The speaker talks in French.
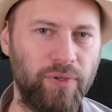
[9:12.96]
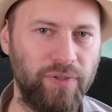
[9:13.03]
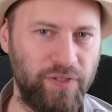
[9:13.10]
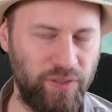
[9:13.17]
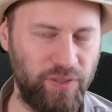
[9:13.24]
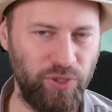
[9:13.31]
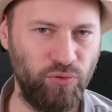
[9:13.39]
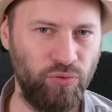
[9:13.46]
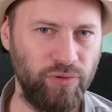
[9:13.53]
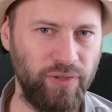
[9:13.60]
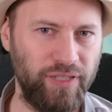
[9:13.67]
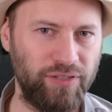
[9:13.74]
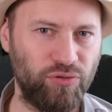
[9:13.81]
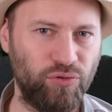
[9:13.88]

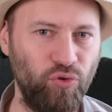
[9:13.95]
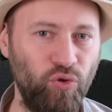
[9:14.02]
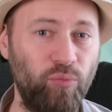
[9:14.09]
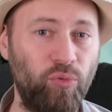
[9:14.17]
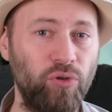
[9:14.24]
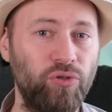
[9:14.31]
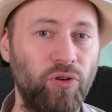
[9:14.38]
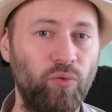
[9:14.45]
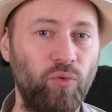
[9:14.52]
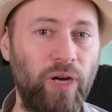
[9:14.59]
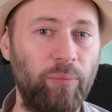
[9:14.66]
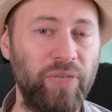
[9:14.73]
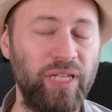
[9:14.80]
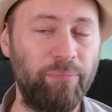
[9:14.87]
diminue Est-ce que l'ombre dans le
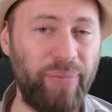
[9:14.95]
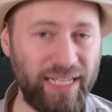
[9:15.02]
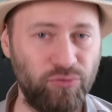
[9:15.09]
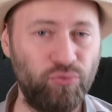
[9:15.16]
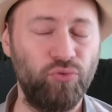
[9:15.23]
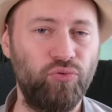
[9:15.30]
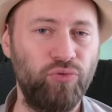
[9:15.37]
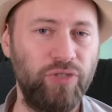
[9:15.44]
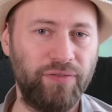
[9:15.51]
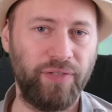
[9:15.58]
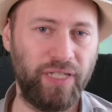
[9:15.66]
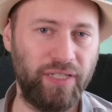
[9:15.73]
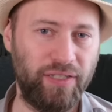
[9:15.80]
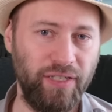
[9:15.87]
warp n'est pas du tout
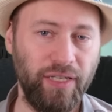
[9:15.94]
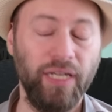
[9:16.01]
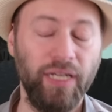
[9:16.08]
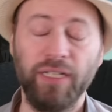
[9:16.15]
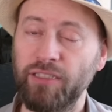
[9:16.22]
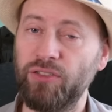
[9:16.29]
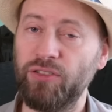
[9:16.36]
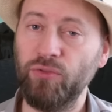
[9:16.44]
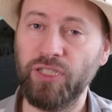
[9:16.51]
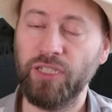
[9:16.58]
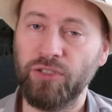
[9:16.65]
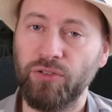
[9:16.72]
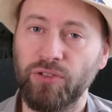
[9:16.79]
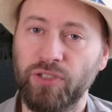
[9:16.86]
affectée Ça, c'est aussi
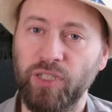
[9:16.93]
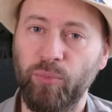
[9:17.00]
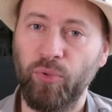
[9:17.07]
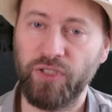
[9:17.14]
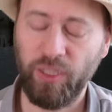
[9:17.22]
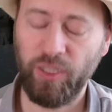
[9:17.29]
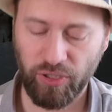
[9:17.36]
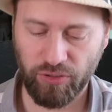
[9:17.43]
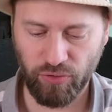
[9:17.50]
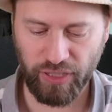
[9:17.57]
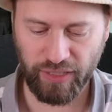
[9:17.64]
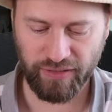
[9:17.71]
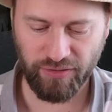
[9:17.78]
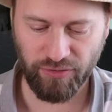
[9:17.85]
quelque chose qui est possible. Étant
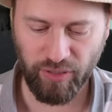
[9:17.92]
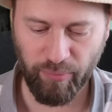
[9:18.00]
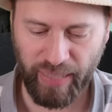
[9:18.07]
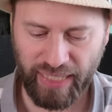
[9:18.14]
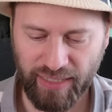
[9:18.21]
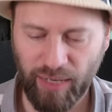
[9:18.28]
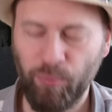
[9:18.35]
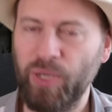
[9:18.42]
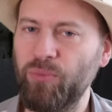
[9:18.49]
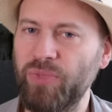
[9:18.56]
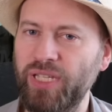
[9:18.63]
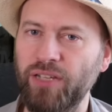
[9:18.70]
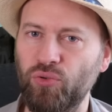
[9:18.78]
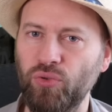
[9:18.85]
donné que ce n'est pas de la
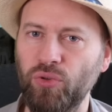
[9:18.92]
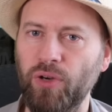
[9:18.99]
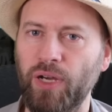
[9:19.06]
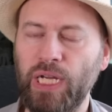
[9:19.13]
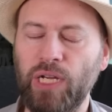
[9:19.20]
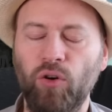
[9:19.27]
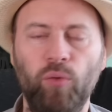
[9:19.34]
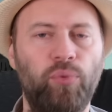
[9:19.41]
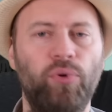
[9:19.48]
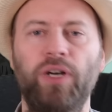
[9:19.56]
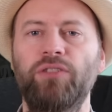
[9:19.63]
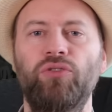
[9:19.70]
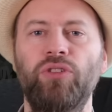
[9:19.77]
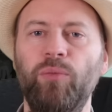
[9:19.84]
même nature, on peut
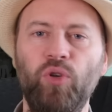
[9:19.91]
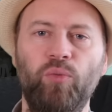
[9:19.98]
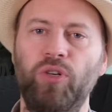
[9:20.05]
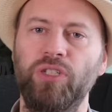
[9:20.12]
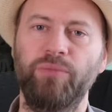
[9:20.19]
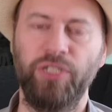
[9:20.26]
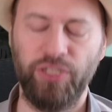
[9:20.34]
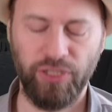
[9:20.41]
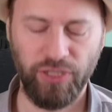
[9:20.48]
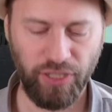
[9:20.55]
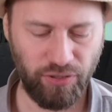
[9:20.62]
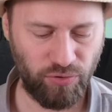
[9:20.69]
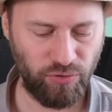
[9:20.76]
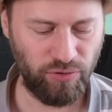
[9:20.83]
raisonnablement
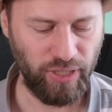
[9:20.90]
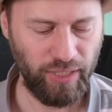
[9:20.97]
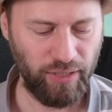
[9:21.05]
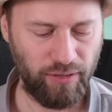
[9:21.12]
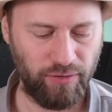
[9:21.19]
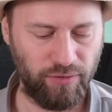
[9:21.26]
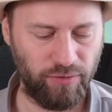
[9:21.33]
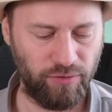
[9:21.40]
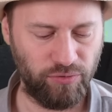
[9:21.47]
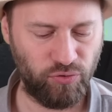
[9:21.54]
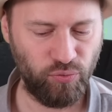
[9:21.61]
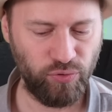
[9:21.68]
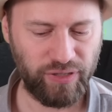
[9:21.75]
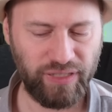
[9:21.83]
imaginer que euh,
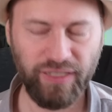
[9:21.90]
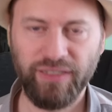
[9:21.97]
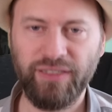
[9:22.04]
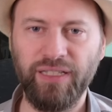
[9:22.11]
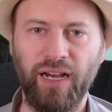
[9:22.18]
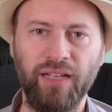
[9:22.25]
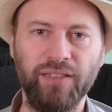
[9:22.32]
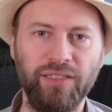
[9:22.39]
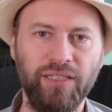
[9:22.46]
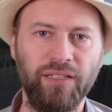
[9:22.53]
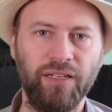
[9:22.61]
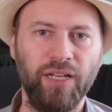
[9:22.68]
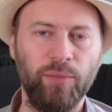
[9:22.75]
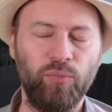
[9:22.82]
tout ce qui est
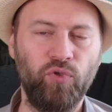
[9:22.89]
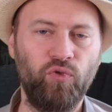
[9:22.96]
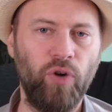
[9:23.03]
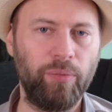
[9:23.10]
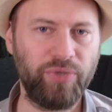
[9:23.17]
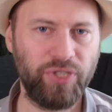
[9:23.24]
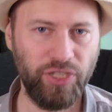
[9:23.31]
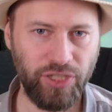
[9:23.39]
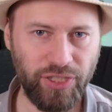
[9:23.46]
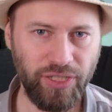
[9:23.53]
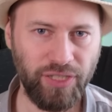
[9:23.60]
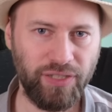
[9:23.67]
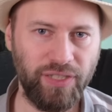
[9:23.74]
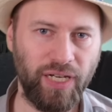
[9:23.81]
tyrannide, pouvoir
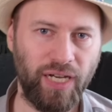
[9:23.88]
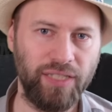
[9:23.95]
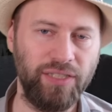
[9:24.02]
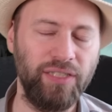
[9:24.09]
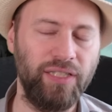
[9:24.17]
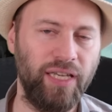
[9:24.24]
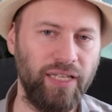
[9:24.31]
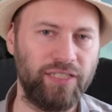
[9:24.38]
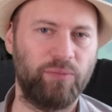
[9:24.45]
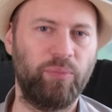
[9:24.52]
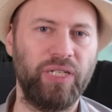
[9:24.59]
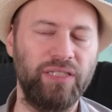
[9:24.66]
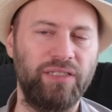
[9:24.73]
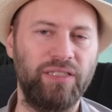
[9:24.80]
psychique tyrannide,
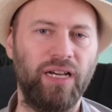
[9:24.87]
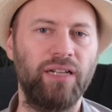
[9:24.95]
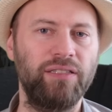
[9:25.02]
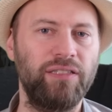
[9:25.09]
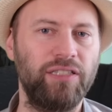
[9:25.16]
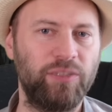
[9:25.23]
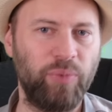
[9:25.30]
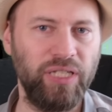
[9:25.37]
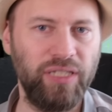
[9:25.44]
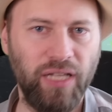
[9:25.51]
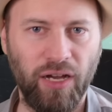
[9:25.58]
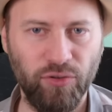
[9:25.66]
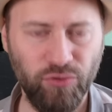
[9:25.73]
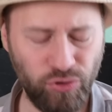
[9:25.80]
esprit tyrannide, esprit
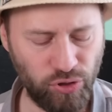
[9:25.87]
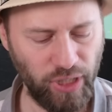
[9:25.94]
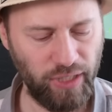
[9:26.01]
de la ruche,